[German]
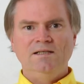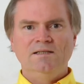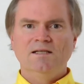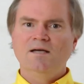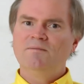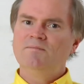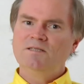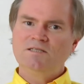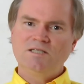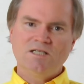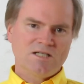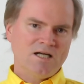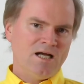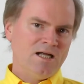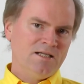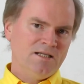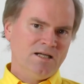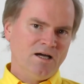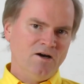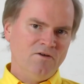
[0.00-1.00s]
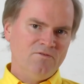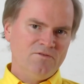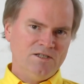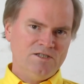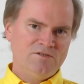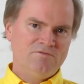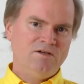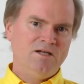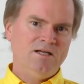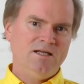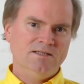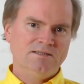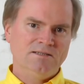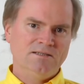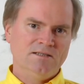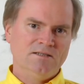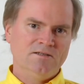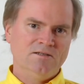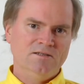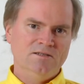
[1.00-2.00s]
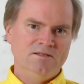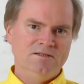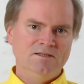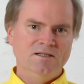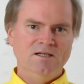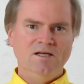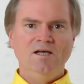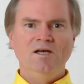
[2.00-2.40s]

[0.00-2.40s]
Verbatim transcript: damit sich andere auf dich verlassen können.